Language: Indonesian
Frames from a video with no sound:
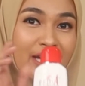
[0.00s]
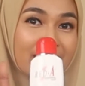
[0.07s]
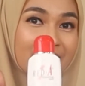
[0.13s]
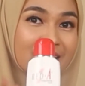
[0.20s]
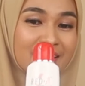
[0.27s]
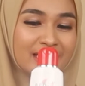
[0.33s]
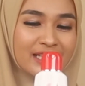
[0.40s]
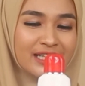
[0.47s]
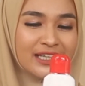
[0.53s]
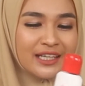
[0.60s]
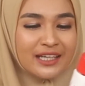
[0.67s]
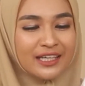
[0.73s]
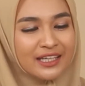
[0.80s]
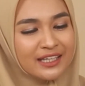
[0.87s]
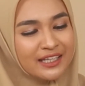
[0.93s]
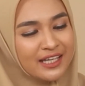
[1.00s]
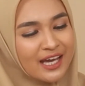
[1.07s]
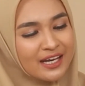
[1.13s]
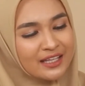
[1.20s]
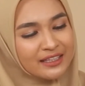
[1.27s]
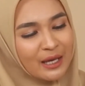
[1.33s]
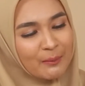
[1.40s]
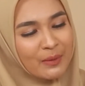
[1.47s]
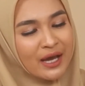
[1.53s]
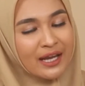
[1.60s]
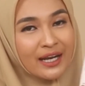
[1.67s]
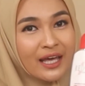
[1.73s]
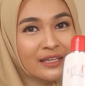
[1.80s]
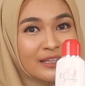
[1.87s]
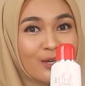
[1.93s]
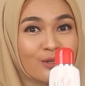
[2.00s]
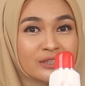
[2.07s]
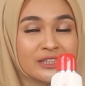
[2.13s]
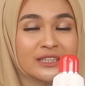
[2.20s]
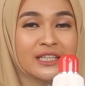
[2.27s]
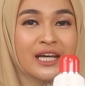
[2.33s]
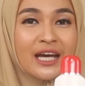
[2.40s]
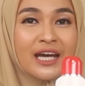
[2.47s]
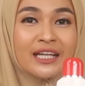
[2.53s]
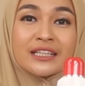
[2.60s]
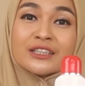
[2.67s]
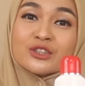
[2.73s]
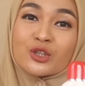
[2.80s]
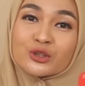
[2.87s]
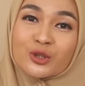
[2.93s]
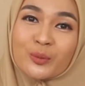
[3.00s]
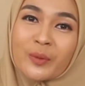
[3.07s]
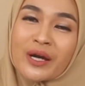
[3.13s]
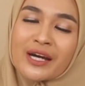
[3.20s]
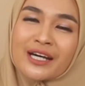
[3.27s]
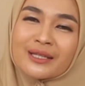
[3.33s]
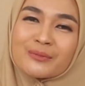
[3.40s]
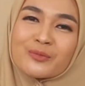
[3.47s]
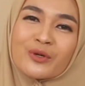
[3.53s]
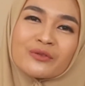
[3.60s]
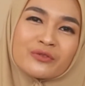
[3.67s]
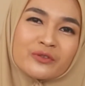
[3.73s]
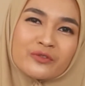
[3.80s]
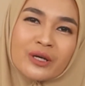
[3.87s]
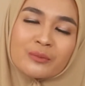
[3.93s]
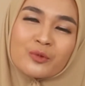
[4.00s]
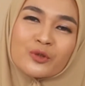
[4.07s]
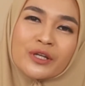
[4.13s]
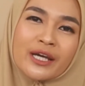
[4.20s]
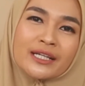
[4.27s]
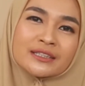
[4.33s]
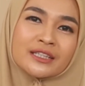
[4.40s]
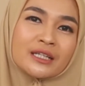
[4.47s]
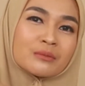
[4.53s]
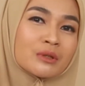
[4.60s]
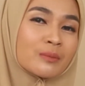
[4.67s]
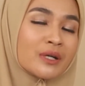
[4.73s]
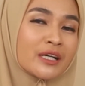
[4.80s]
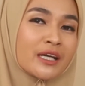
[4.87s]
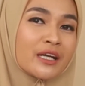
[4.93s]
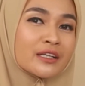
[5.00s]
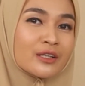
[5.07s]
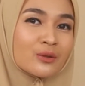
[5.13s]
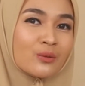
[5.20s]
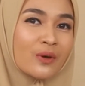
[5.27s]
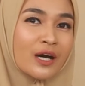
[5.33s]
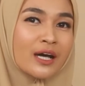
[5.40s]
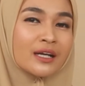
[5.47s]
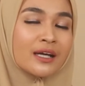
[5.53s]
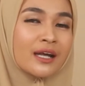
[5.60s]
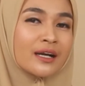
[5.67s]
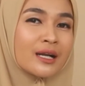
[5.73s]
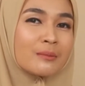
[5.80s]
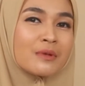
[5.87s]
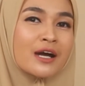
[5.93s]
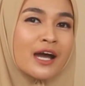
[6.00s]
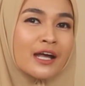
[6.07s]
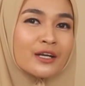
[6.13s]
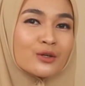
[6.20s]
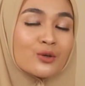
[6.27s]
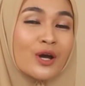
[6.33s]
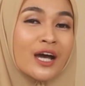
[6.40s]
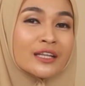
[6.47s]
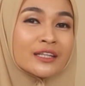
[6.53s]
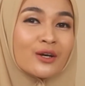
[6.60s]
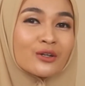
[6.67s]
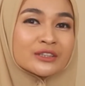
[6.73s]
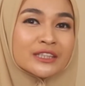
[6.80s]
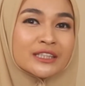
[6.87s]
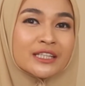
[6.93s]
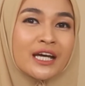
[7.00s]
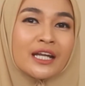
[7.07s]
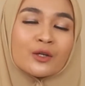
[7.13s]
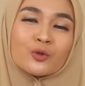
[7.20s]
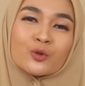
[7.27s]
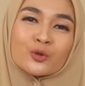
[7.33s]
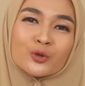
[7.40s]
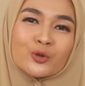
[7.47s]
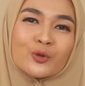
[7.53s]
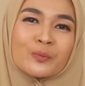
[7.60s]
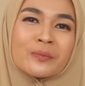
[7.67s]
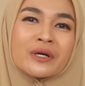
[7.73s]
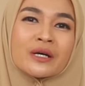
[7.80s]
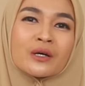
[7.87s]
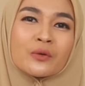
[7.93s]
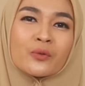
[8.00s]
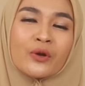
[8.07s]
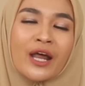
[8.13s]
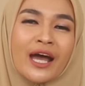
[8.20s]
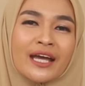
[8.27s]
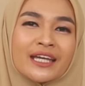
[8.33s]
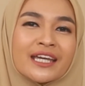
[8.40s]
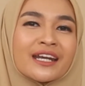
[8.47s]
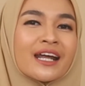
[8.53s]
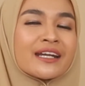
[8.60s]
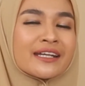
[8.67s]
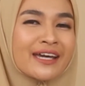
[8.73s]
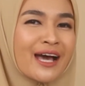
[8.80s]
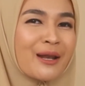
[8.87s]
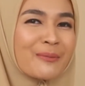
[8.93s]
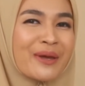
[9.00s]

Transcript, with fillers: yang ini, ini ada tambahan antioksidan, cocok banget buat Viva muda yang sering bepergian di luar karena mengandung antioksidan untuk mengurangi radikal